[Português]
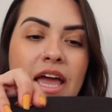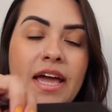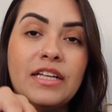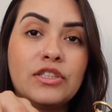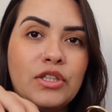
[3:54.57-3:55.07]

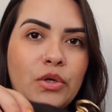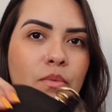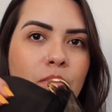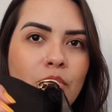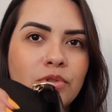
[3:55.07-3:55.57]
Ela só tem
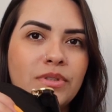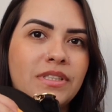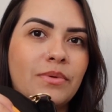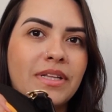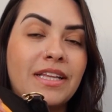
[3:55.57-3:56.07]
um bolso,
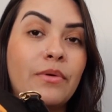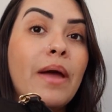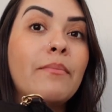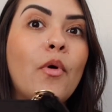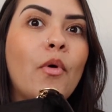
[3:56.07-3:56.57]
então ela não
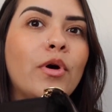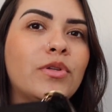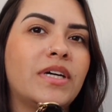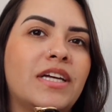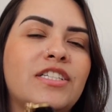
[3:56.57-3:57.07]
é
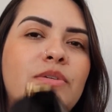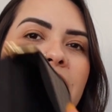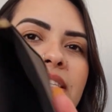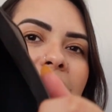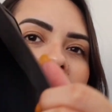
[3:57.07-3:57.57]
muito grande,
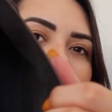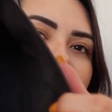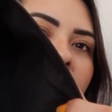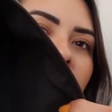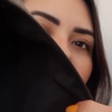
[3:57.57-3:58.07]
mas
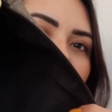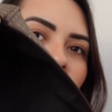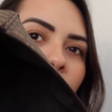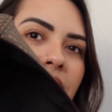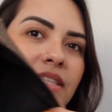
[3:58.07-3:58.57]
cabe
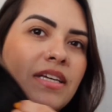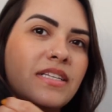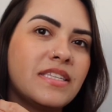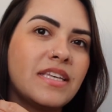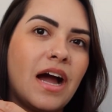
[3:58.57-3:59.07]
o
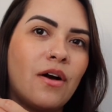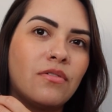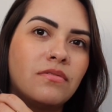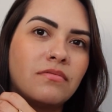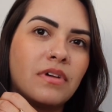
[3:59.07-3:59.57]

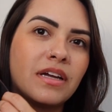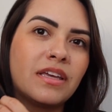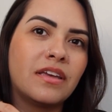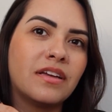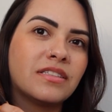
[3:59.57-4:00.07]
essencial
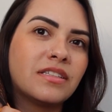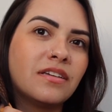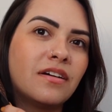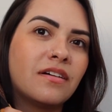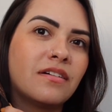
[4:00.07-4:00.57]
aqui, assim,
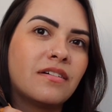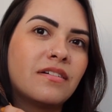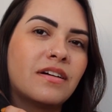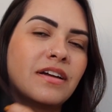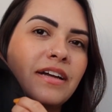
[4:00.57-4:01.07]
ó
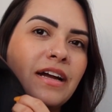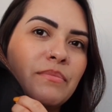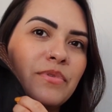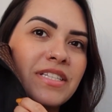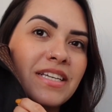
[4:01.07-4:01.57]

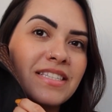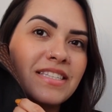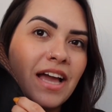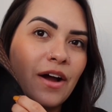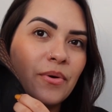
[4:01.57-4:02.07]
cabe o
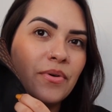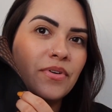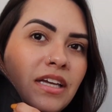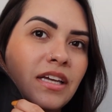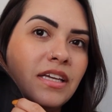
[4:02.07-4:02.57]
essencial
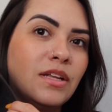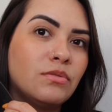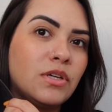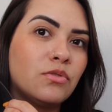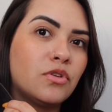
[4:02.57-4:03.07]
e não
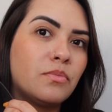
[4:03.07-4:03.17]
tem outro